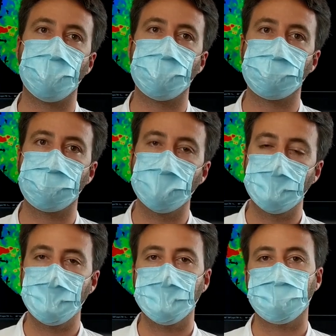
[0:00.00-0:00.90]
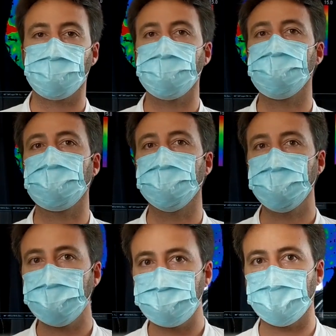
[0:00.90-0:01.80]
werden, dass man sich
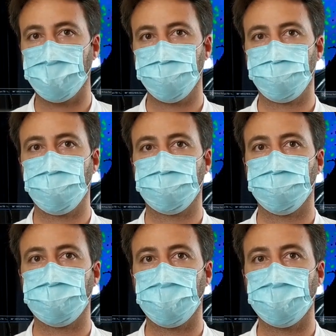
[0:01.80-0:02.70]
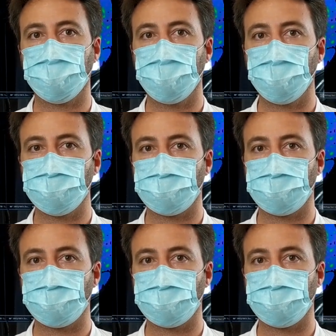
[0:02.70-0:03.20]
nicht ansteckt im Krankenhaus,